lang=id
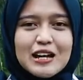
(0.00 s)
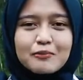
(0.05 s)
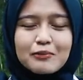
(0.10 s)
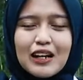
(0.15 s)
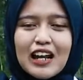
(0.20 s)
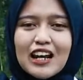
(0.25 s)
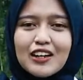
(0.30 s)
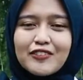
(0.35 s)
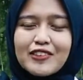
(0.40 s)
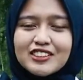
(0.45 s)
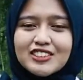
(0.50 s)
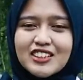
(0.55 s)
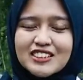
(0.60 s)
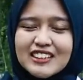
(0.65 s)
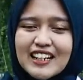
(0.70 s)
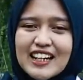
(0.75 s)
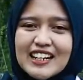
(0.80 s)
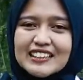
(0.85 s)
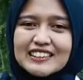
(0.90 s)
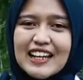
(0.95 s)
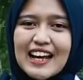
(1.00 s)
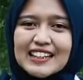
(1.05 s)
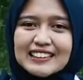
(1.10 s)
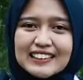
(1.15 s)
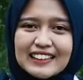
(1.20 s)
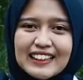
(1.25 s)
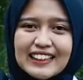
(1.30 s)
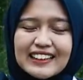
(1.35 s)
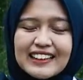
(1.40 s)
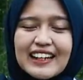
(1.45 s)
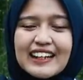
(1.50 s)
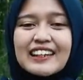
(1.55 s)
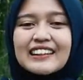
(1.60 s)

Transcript: melalui sosialisasi dan